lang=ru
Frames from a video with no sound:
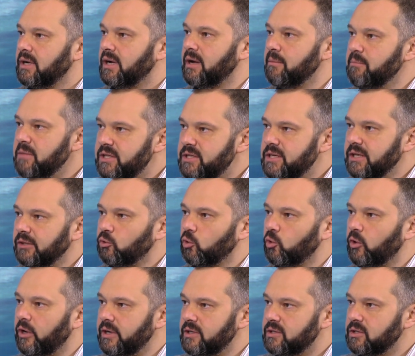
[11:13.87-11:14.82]

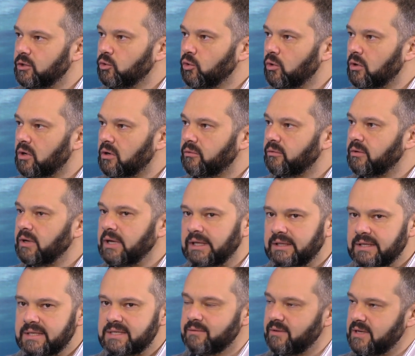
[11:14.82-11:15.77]
комитету кредиторов,
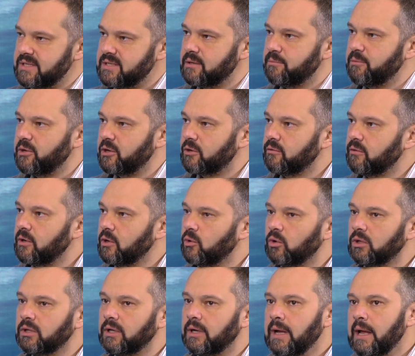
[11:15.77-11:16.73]
это с 2021
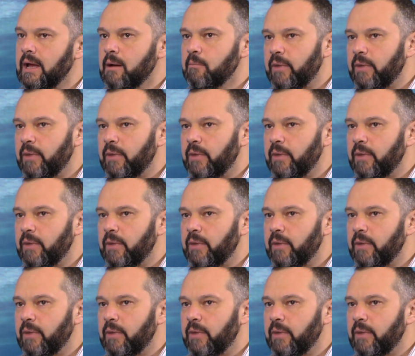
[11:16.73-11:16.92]
года,